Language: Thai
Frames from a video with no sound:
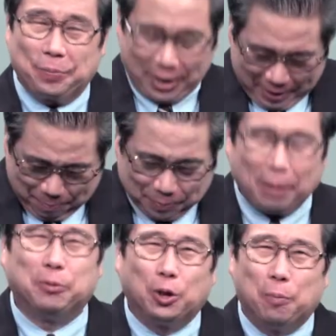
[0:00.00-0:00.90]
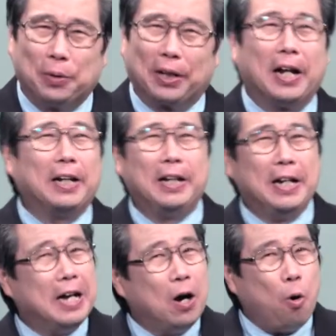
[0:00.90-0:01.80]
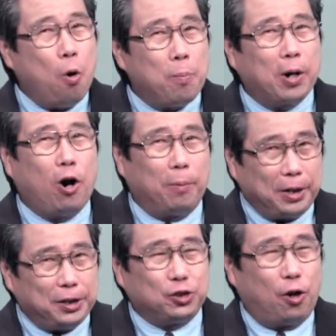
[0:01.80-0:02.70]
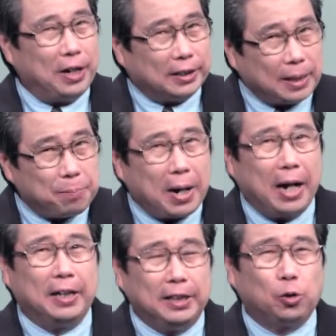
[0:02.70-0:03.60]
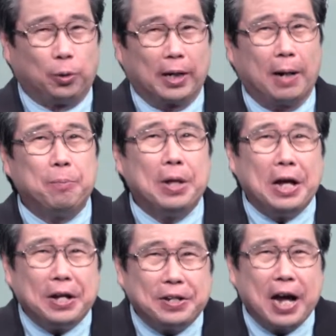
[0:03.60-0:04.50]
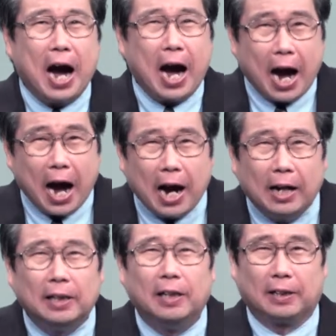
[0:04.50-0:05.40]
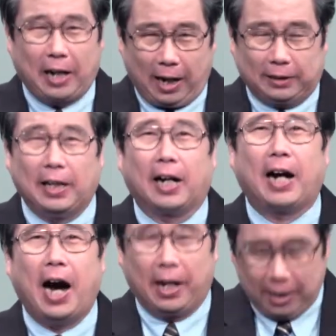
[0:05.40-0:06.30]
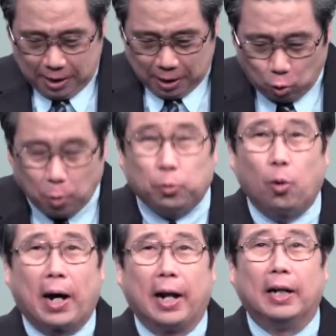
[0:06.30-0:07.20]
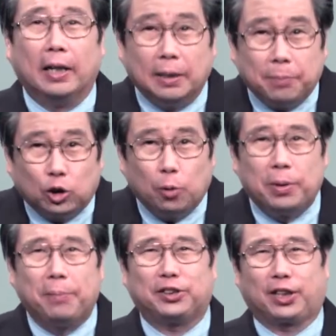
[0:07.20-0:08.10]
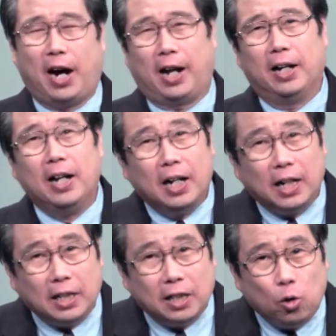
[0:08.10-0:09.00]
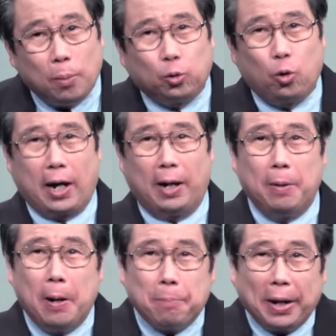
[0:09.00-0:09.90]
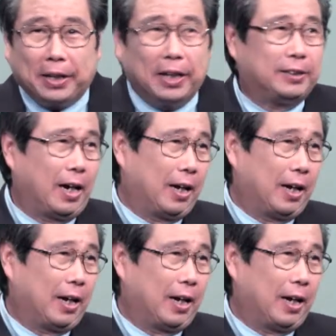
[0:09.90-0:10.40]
นะครับท่านผู้ชม ดังนั้นองค์ประกอบอย่างที่สองเนี่ยสำคัญที่สุดนะครับยาขาดจากการรวมตัวกันหรือประชุมนมัสการ หรือรวมตัวกันเป็นคิดจั